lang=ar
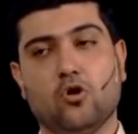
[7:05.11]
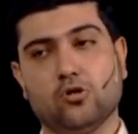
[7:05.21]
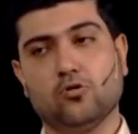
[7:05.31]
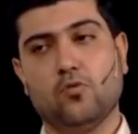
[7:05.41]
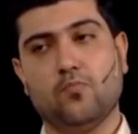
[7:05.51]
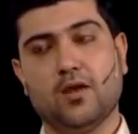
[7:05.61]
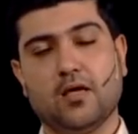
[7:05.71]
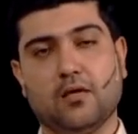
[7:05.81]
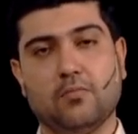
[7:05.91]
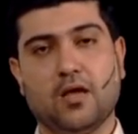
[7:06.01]
اطلب من
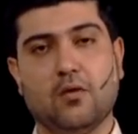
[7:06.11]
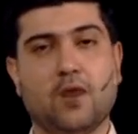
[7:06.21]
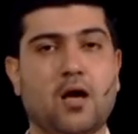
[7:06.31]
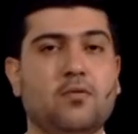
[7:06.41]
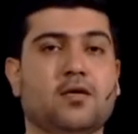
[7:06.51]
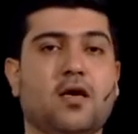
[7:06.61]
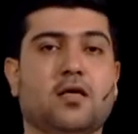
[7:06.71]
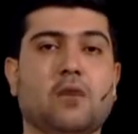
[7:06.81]
من إمامك